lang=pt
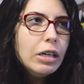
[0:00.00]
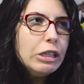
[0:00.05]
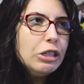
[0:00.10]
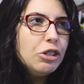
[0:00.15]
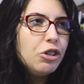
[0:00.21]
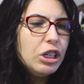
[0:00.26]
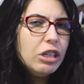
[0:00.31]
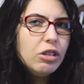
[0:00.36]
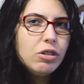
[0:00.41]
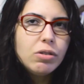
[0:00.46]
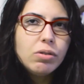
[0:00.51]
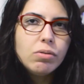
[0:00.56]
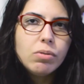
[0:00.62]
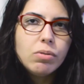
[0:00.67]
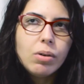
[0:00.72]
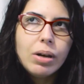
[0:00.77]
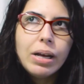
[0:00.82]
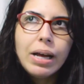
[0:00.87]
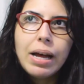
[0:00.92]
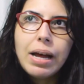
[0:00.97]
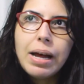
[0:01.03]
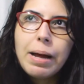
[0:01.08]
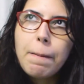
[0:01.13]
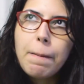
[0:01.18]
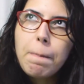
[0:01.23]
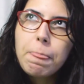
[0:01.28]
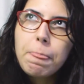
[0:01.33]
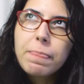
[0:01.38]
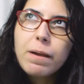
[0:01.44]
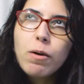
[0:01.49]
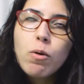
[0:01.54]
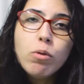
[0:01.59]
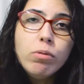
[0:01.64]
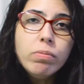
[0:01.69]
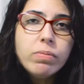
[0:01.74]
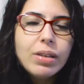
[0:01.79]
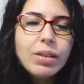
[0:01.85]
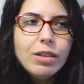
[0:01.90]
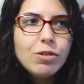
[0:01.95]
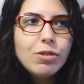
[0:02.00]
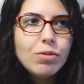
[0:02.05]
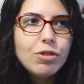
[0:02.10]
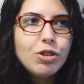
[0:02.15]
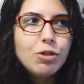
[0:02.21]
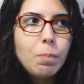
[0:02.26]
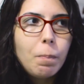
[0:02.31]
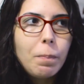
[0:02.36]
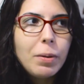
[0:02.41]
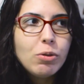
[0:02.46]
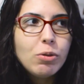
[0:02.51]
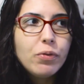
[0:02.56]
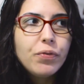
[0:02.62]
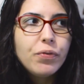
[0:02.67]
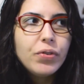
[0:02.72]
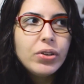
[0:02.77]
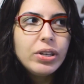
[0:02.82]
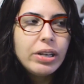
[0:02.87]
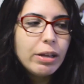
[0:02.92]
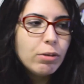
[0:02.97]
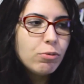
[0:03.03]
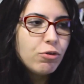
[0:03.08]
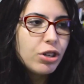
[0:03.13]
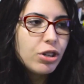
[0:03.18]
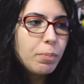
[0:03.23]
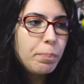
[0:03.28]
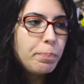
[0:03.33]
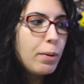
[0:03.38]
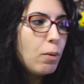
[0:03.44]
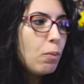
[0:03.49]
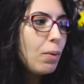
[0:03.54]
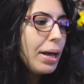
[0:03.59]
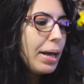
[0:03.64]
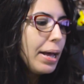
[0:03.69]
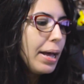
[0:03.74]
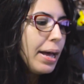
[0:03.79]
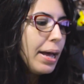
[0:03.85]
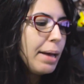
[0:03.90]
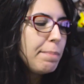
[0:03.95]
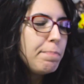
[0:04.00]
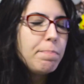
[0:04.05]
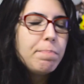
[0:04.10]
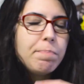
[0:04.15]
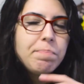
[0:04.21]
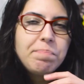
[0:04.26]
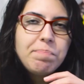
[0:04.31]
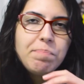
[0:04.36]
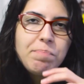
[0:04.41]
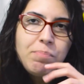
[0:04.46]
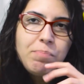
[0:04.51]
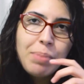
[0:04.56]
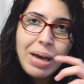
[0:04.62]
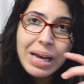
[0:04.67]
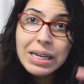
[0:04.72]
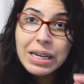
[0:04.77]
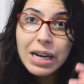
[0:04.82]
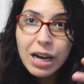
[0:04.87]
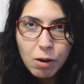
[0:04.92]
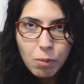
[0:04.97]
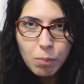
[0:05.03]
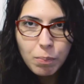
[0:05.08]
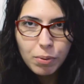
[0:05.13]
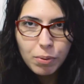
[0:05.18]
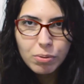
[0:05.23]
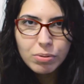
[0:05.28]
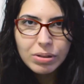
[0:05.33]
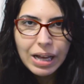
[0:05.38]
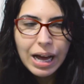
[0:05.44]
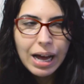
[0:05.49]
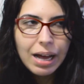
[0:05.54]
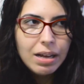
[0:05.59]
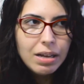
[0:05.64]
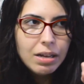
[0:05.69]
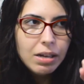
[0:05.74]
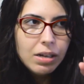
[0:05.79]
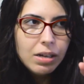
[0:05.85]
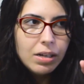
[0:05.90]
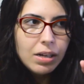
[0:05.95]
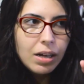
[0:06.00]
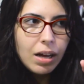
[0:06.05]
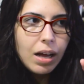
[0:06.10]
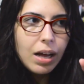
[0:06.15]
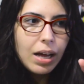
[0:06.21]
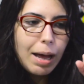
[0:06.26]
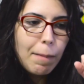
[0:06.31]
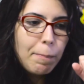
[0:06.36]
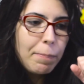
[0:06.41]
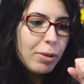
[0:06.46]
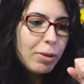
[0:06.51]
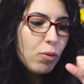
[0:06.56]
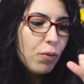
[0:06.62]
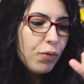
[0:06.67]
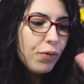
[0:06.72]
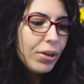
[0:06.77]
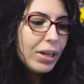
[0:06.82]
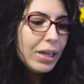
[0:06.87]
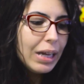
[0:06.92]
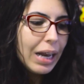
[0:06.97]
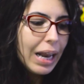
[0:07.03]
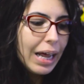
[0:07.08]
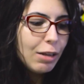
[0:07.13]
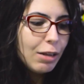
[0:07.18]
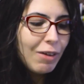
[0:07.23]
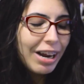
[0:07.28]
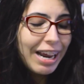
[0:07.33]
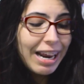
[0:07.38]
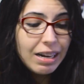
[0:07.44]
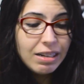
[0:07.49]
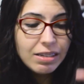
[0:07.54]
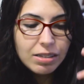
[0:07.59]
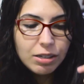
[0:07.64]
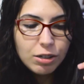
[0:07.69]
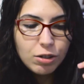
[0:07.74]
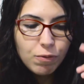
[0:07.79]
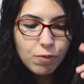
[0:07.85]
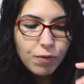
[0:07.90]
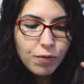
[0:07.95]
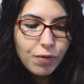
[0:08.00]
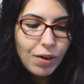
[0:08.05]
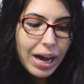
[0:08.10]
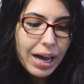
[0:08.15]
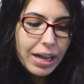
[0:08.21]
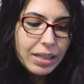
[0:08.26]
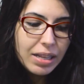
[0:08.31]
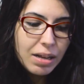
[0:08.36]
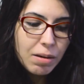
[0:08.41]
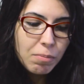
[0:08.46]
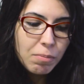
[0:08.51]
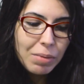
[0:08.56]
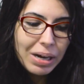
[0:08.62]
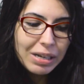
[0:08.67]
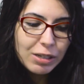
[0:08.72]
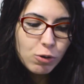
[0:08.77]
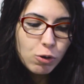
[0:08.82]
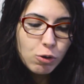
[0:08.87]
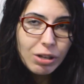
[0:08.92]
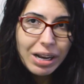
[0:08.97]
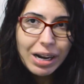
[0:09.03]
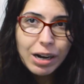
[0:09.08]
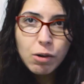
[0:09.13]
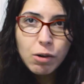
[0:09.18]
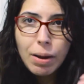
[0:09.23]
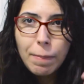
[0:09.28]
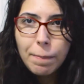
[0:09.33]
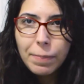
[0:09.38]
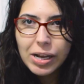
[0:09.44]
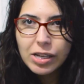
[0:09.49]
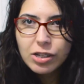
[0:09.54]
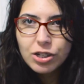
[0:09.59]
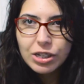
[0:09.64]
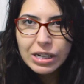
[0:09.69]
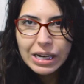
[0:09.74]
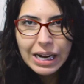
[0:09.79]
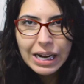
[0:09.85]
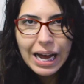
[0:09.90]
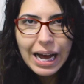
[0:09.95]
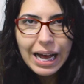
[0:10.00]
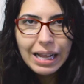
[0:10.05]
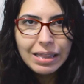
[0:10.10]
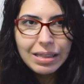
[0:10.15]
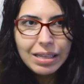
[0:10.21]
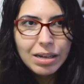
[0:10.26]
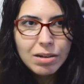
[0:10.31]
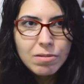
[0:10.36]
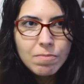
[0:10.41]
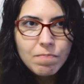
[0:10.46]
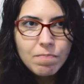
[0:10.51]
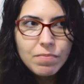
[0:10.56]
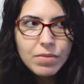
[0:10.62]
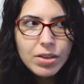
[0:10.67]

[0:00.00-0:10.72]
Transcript: disso. É, o contexto de pedofilia no Japão é bem amplo, tá? A pedofilia lá não é que ela é incentivada, mas quando ela não é praticada,